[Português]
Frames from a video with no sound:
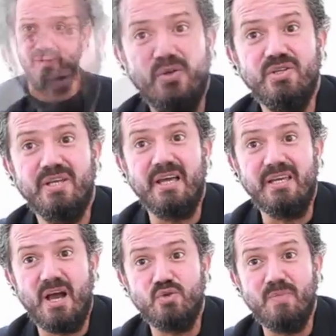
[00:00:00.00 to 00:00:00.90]
Onde quer
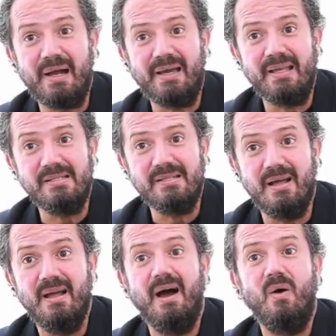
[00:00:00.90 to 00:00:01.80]
que haja uma crença,
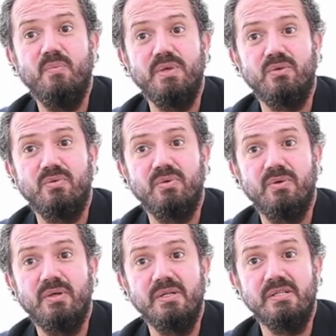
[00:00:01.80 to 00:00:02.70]
há um mito.
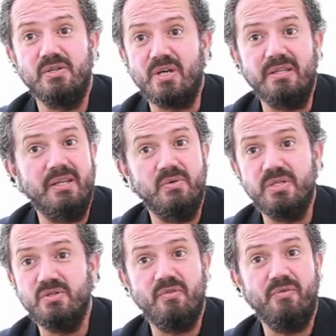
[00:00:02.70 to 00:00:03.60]
Seja
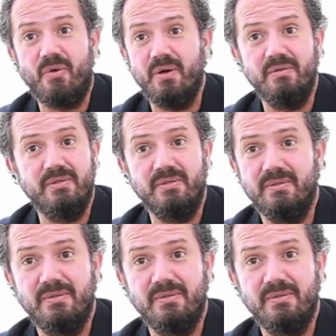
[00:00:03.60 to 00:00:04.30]
Deus, seja Freud.